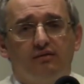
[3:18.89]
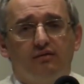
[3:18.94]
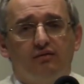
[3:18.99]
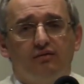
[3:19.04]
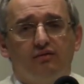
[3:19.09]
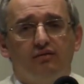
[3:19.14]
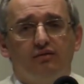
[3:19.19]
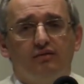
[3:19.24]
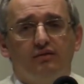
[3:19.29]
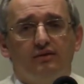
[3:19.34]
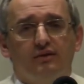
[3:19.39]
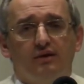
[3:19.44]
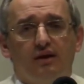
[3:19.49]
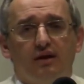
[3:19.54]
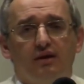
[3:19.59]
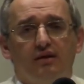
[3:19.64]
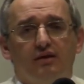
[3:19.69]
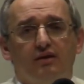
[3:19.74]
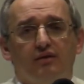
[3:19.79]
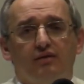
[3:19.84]
Ну, то есть,
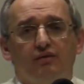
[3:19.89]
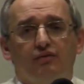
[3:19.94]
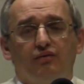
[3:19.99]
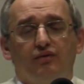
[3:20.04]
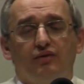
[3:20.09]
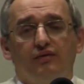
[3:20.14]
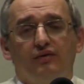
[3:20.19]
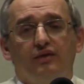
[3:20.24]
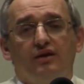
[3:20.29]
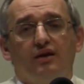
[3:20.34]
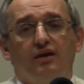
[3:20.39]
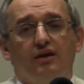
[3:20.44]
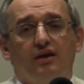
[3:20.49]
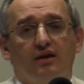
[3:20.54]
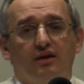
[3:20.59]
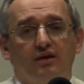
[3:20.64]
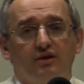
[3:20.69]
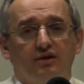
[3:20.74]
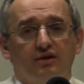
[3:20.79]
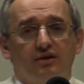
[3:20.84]
знаете,
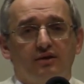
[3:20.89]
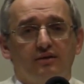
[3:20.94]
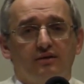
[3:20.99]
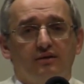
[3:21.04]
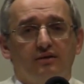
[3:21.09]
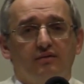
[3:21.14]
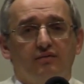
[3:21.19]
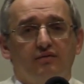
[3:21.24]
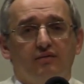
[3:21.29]
удивительная личность,